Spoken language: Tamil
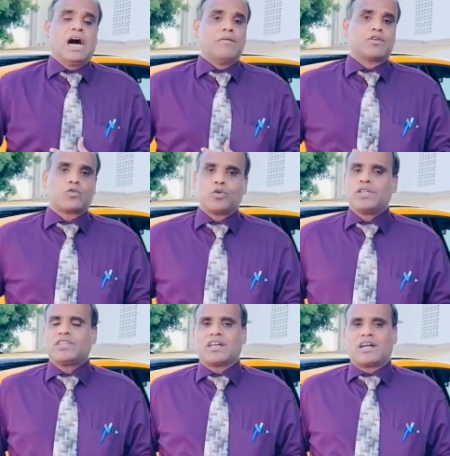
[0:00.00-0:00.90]
அவர்
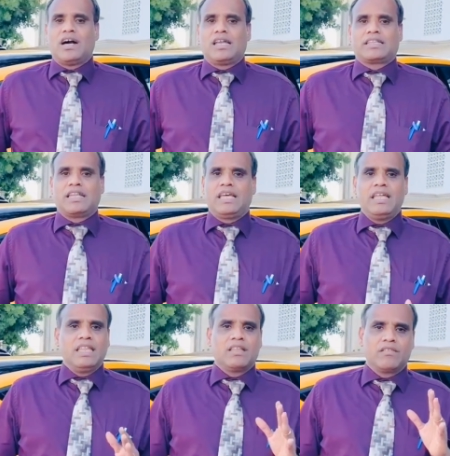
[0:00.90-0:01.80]
குறித்த காலத்திலே
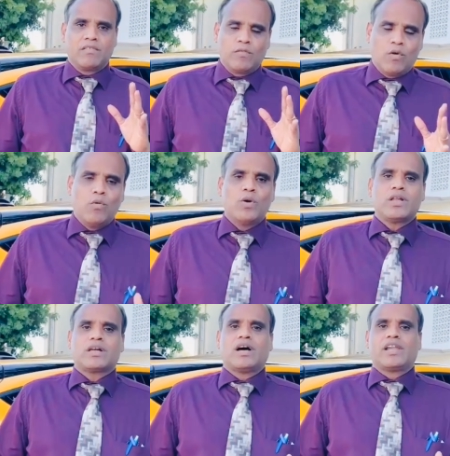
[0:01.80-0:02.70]

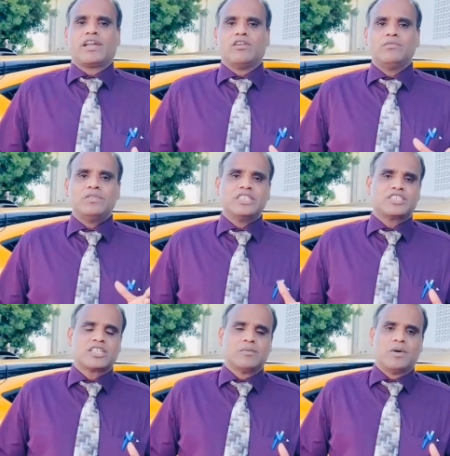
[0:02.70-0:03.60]
ஒவ்வொரு காரியங்களும்
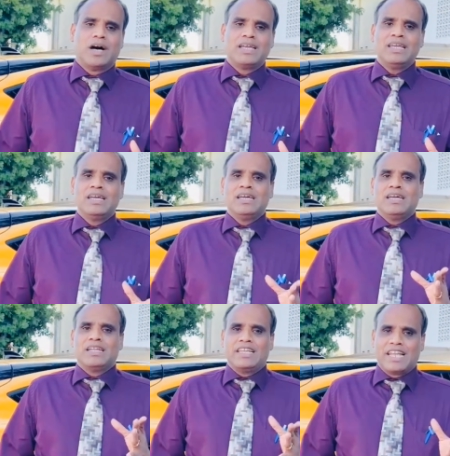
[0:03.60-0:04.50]
திட்டமாய்
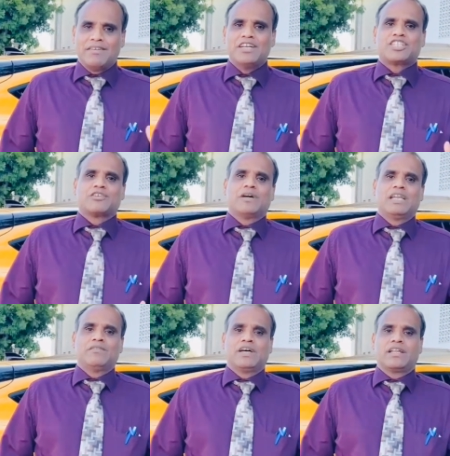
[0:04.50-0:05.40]
நிறைவேற்ற
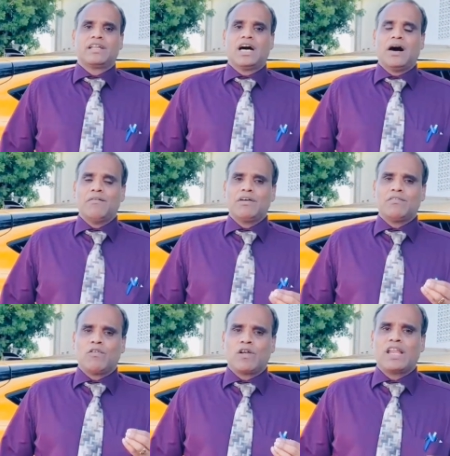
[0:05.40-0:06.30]
வல்லவர் அவர்
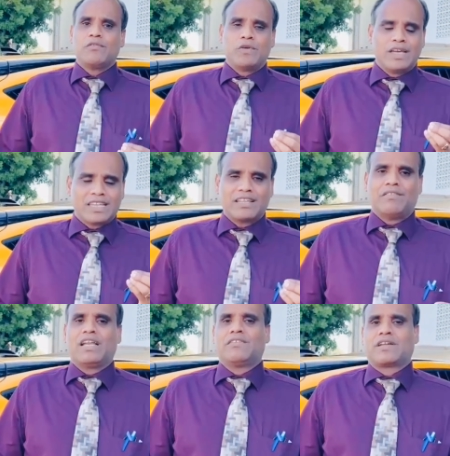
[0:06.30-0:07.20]
உங்களை உயர்த்த
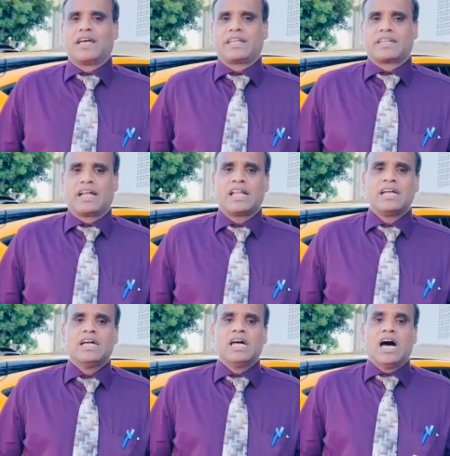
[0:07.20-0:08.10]
வல்லவராயிருக்கிறார்
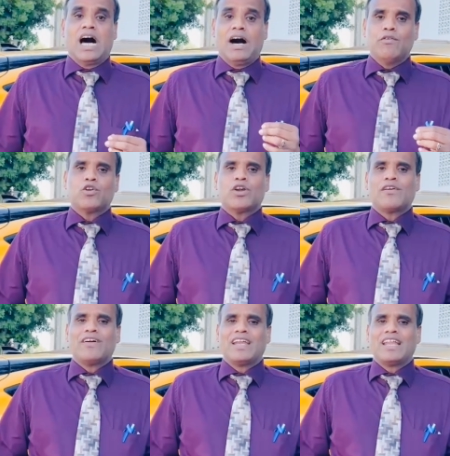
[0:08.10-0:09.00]

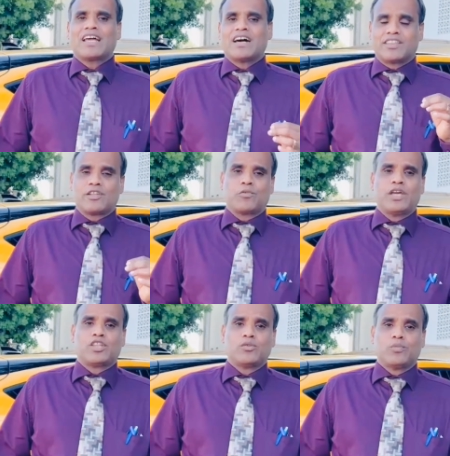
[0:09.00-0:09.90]
அவருடைய வேலையில கத்தர்
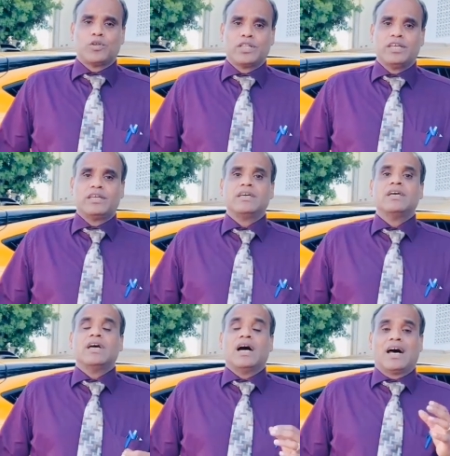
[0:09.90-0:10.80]
உயர்த்தும் போது
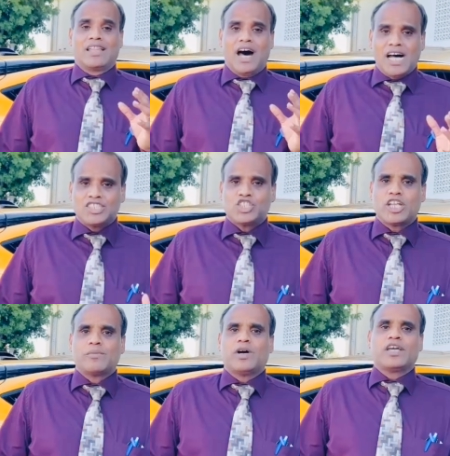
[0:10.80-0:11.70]
அது
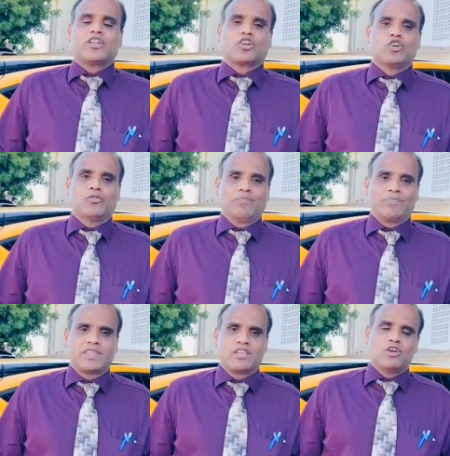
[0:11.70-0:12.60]
ஆச்சரியமா இருக்கும்
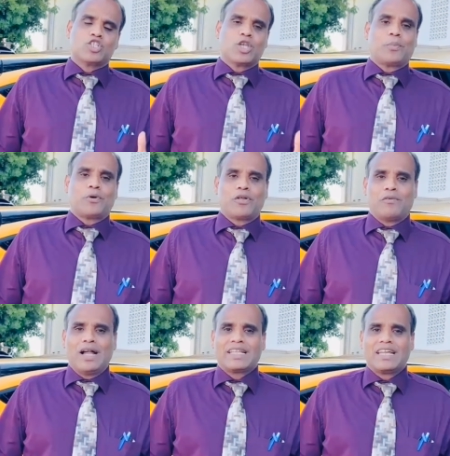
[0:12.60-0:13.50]
யோசேப்போட
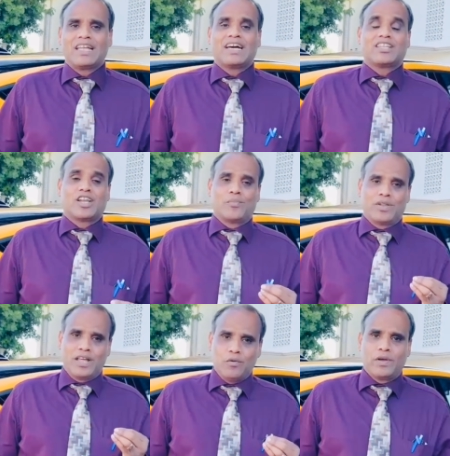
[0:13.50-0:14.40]
வாழ்க்கையில கத்தர்
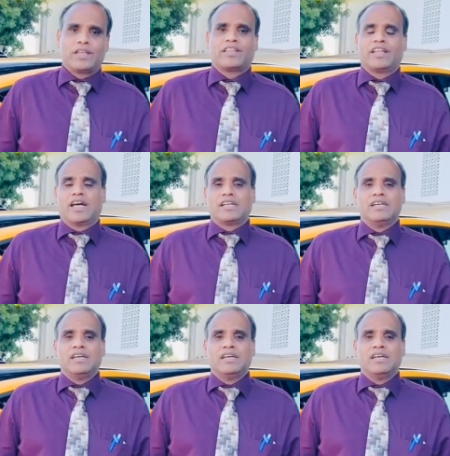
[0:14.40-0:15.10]
அப்படிதான் உயர்த்தினார்